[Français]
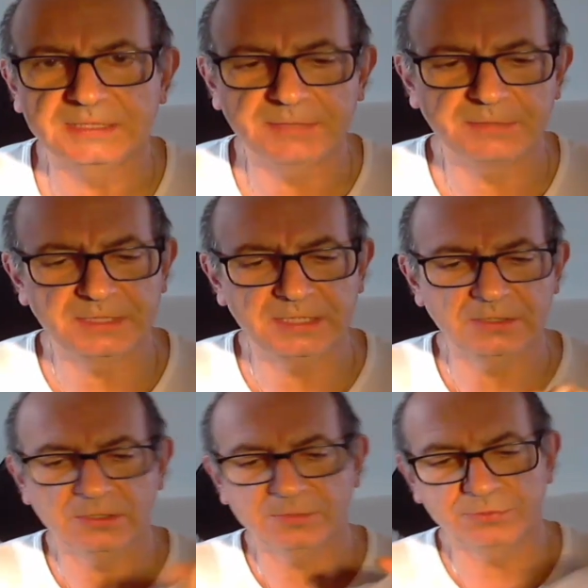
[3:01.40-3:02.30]
remercie mes
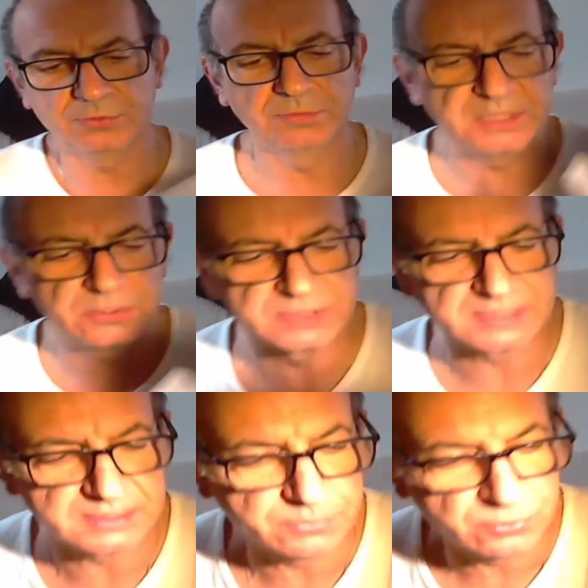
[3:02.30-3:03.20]
1000, euh, plus
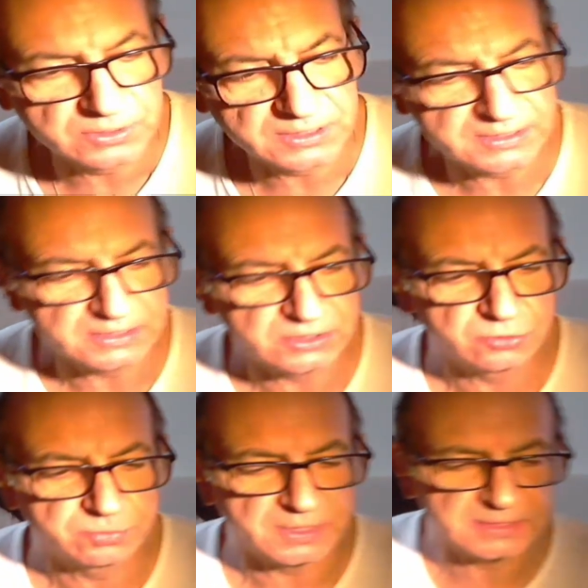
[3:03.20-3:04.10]
1200 abonnés,
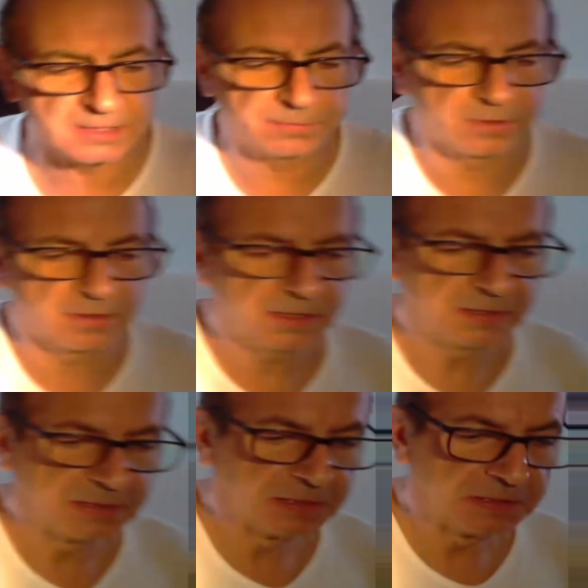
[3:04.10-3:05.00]
c'est super sympa.
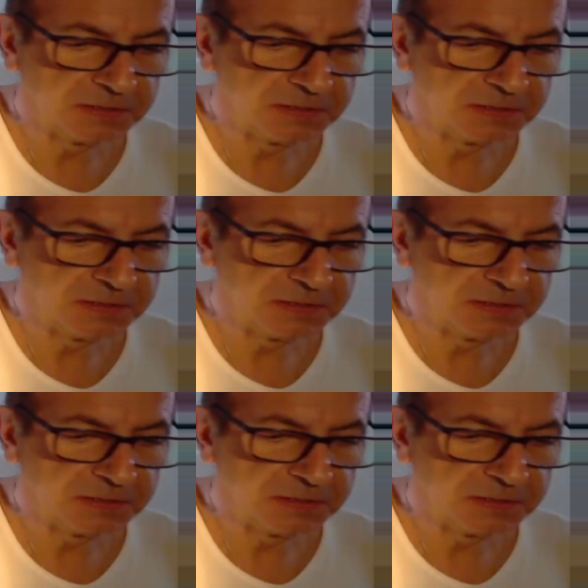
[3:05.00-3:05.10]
